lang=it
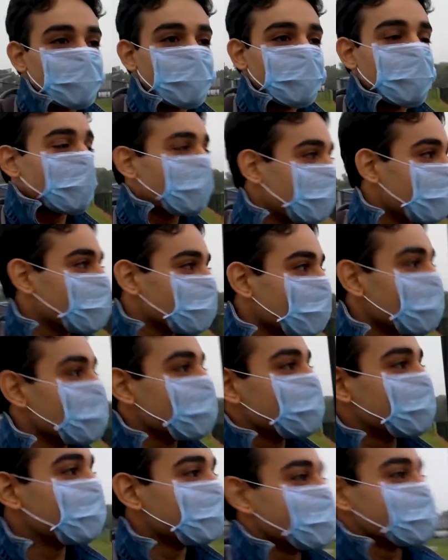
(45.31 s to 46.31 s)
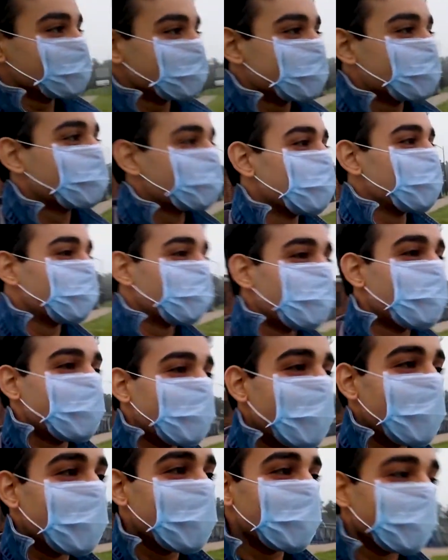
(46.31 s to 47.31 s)
bene? bene, tutto bene. Tutto
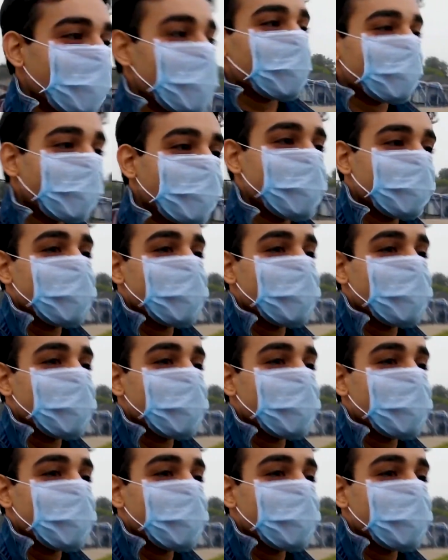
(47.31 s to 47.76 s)
bene.